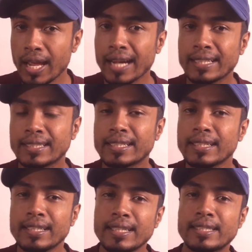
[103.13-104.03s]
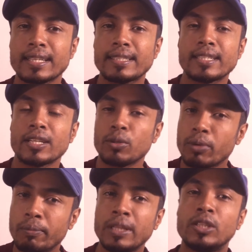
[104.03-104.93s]
একটা স্ট্রাকচারের
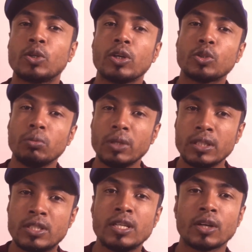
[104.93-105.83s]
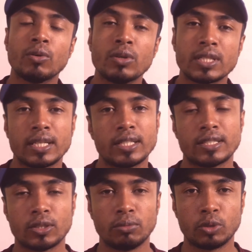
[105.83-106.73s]
উপরে ভিত্তি করে তুমি যে কোনো
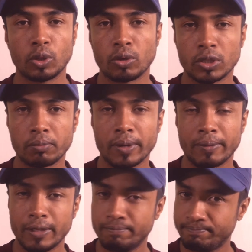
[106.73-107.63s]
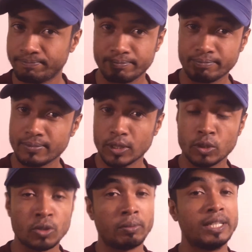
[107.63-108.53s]
সেন্টেন্সটা তুমি তৈরি করতে পারবা
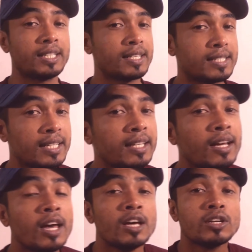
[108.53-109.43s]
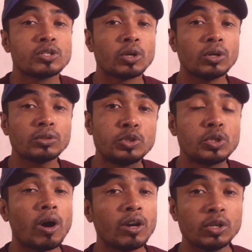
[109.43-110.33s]
খুব ইন্টারেস্টিং সো
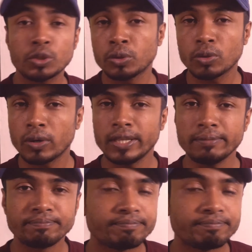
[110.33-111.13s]
চলো শুরু করি